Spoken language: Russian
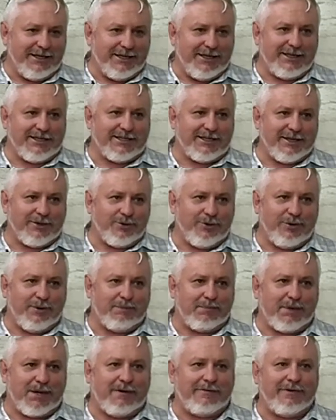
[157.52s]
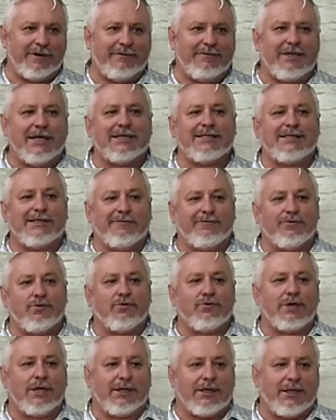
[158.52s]
есть такое право и власть, и
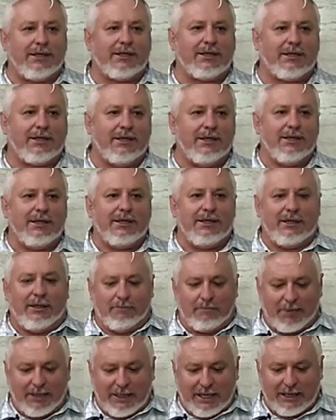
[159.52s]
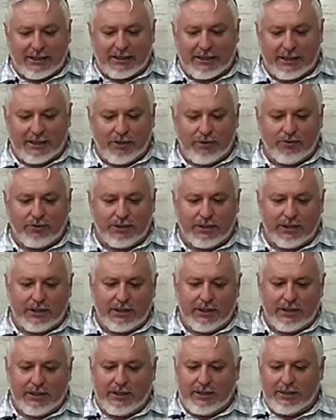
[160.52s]
вдруг какие-то непонятные люди
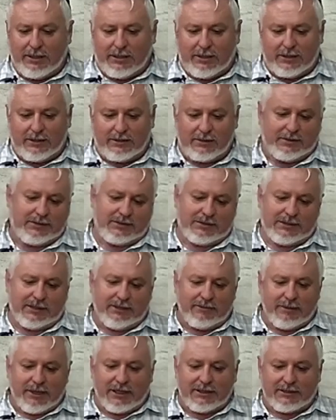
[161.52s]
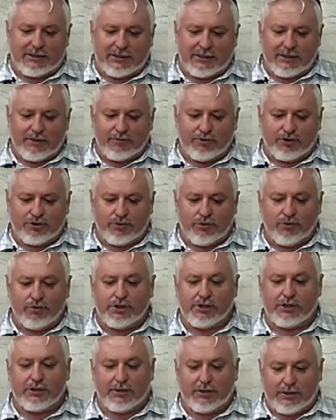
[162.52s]
э, занимаются тем, что
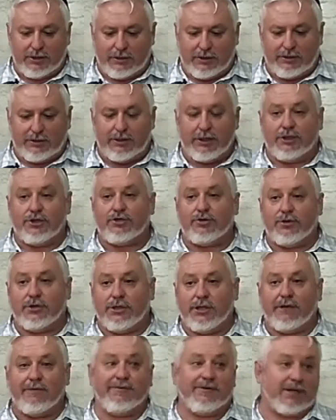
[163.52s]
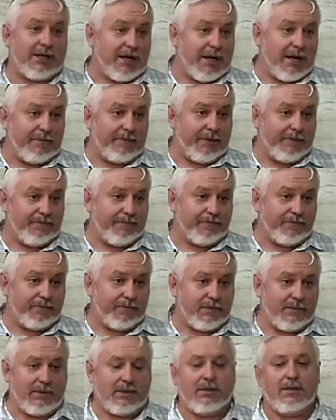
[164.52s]
учат, да еще где в храме.
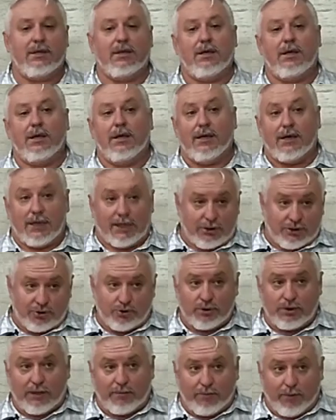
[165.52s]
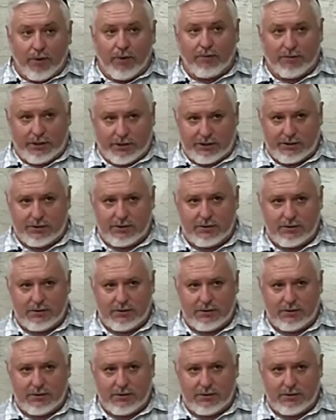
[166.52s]
Хочу напомнить,